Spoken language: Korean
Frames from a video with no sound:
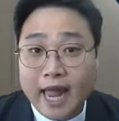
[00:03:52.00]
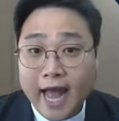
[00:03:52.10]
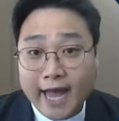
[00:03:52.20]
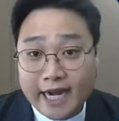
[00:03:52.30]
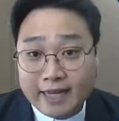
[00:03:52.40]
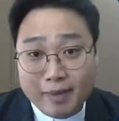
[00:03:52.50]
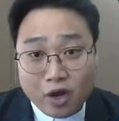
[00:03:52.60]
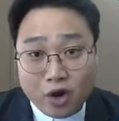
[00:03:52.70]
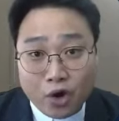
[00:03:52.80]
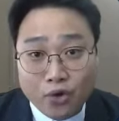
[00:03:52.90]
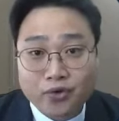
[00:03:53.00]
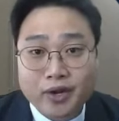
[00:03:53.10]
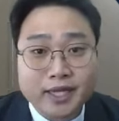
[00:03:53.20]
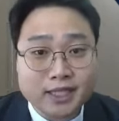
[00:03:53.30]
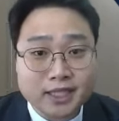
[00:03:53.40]
하나님의
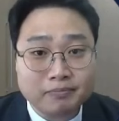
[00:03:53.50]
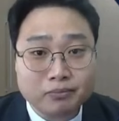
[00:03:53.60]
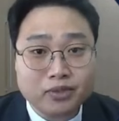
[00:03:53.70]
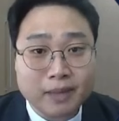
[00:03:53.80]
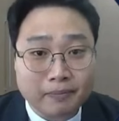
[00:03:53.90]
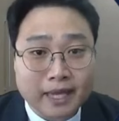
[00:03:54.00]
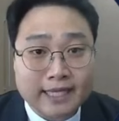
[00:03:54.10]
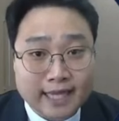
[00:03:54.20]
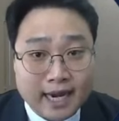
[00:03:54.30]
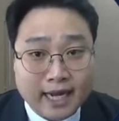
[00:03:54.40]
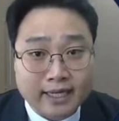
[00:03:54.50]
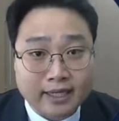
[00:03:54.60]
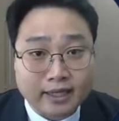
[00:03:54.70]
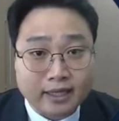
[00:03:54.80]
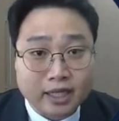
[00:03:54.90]
거룩한 신부답게
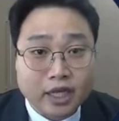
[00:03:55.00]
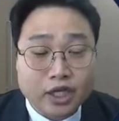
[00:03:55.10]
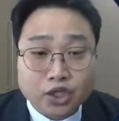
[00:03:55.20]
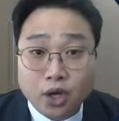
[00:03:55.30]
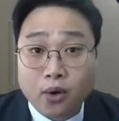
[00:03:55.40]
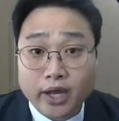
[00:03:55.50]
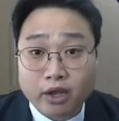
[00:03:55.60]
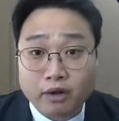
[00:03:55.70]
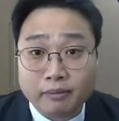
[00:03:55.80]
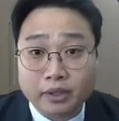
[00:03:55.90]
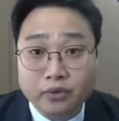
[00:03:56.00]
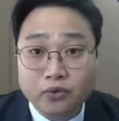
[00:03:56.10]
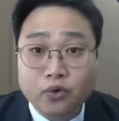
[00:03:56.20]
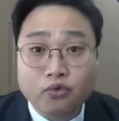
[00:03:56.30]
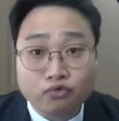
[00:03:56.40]
살아가는 저와 여러분
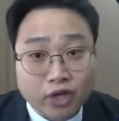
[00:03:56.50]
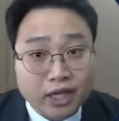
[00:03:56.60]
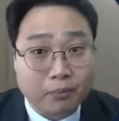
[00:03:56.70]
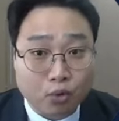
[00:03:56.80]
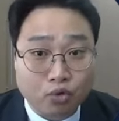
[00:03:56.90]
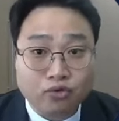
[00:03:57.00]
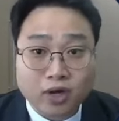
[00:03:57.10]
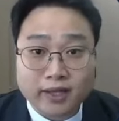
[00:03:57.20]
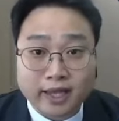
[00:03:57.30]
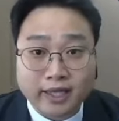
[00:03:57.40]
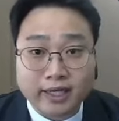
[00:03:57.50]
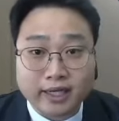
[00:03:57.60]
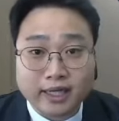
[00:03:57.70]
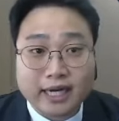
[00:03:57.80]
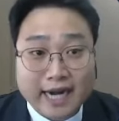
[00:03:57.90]
우리 모두가
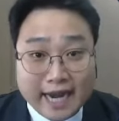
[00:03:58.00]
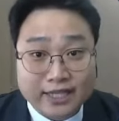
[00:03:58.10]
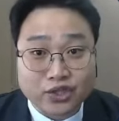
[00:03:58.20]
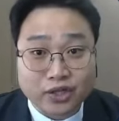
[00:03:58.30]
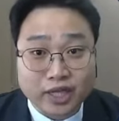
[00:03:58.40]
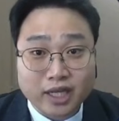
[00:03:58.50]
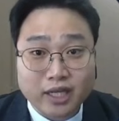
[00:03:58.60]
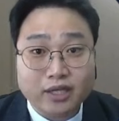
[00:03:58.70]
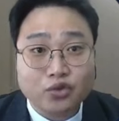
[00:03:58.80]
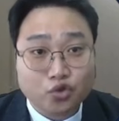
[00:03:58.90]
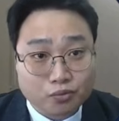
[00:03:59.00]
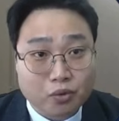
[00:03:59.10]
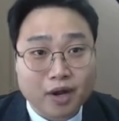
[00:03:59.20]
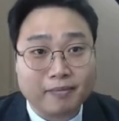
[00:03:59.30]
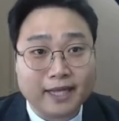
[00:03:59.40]
되기를 간절히
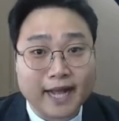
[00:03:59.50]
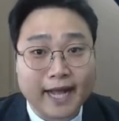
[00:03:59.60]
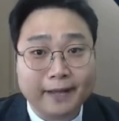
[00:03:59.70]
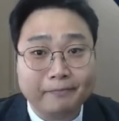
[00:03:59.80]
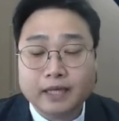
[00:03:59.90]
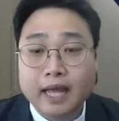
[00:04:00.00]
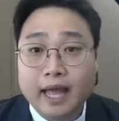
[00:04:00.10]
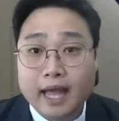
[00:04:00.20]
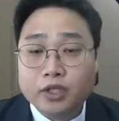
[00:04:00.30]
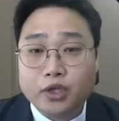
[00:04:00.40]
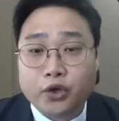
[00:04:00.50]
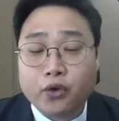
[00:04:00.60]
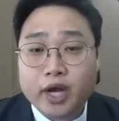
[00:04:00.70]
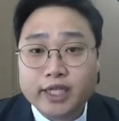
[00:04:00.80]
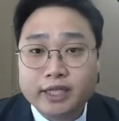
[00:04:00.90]
축복합니다.
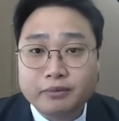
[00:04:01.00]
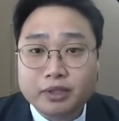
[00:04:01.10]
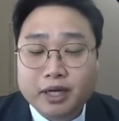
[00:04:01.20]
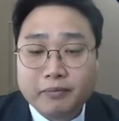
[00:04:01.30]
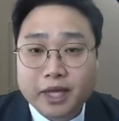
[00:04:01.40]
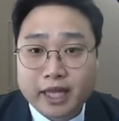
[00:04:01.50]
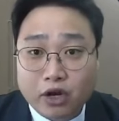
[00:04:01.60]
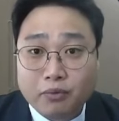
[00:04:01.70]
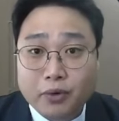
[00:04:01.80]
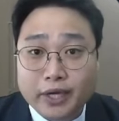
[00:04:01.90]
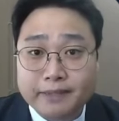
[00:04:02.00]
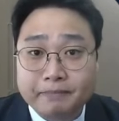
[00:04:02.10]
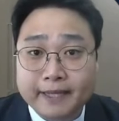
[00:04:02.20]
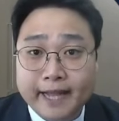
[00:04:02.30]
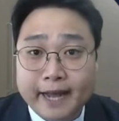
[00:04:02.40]
적용하기 질문을 함께
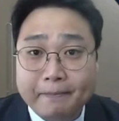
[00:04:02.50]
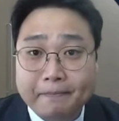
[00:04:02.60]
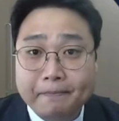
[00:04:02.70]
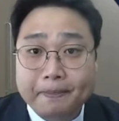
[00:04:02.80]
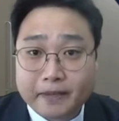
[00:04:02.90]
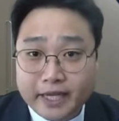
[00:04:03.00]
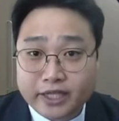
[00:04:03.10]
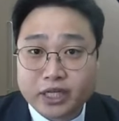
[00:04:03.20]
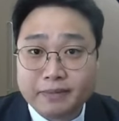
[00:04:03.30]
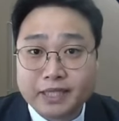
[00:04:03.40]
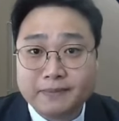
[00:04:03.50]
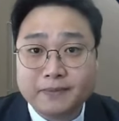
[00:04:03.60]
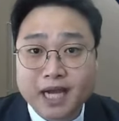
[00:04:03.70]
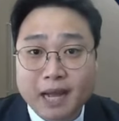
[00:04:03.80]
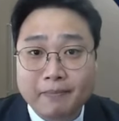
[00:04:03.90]
나눠보겠습니다. 예수님의
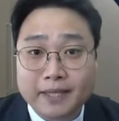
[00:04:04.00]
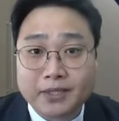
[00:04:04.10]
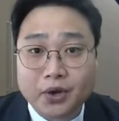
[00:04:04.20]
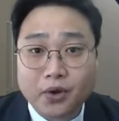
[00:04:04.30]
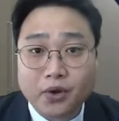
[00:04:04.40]
십자가 앞에서